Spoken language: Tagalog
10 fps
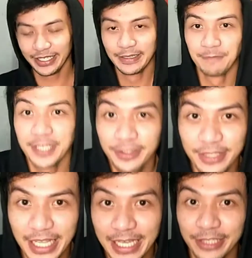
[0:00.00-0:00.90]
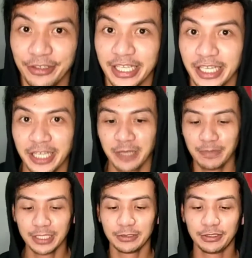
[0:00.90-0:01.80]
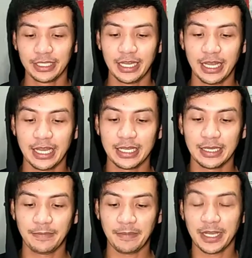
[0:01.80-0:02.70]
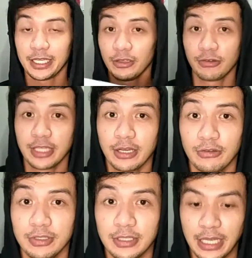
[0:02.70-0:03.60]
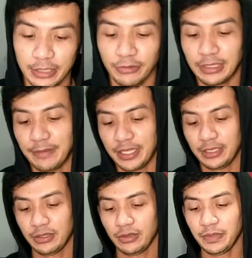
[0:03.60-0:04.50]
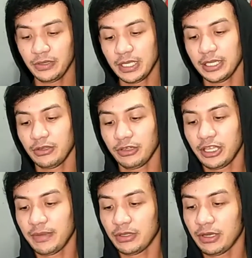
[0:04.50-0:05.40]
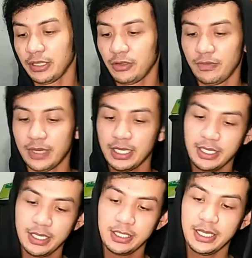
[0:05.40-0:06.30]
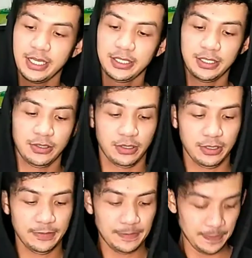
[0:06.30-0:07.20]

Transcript: Ito na, ito na. I-reveal ko na. Uh, papakita ko na ako anong laman ito. Pero nakita ko na naman ito kanina umaga. Yes, to.